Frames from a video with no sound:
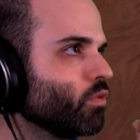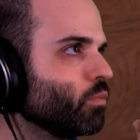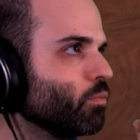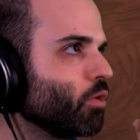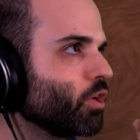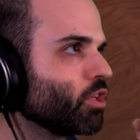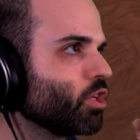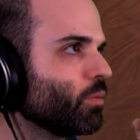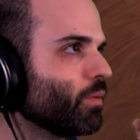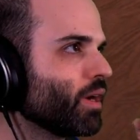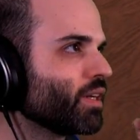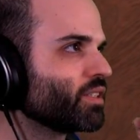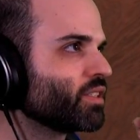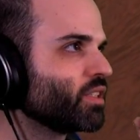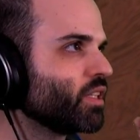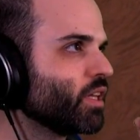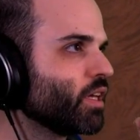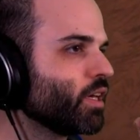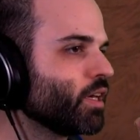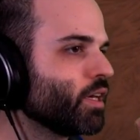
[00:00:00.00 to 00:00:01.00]
un poquito más
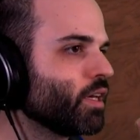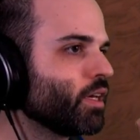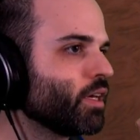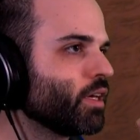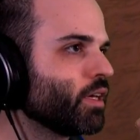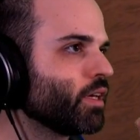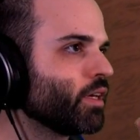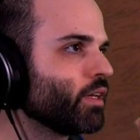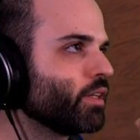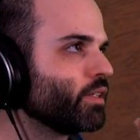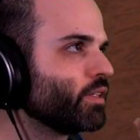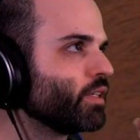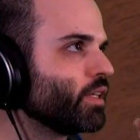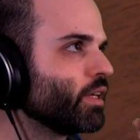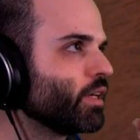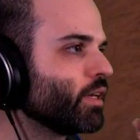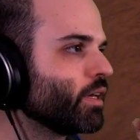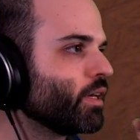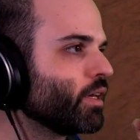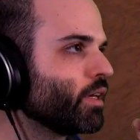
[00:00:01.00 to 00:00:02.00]
de...
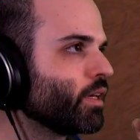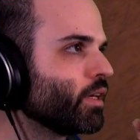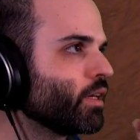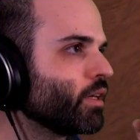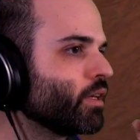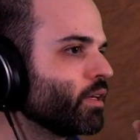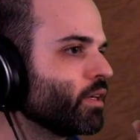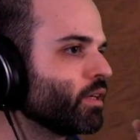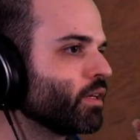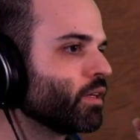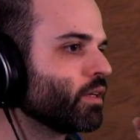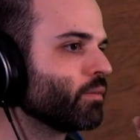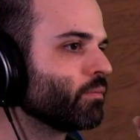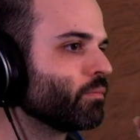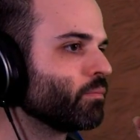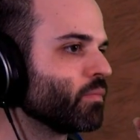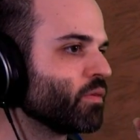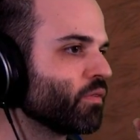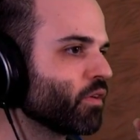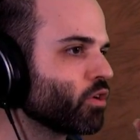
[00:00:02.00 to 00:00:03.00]
De...
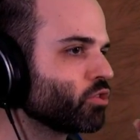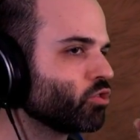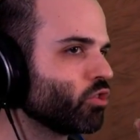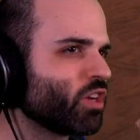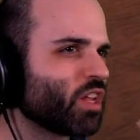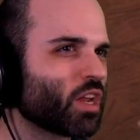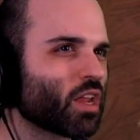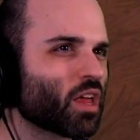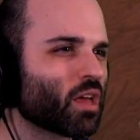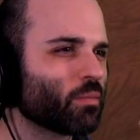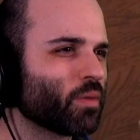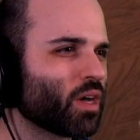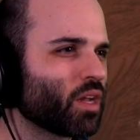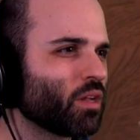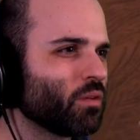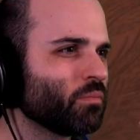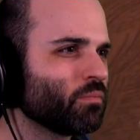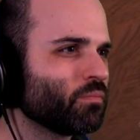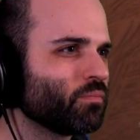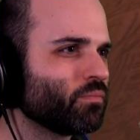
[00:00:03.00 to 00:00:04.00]
Bifalos no iría nada mal,
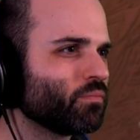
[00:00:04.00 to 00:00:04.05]
¿eh?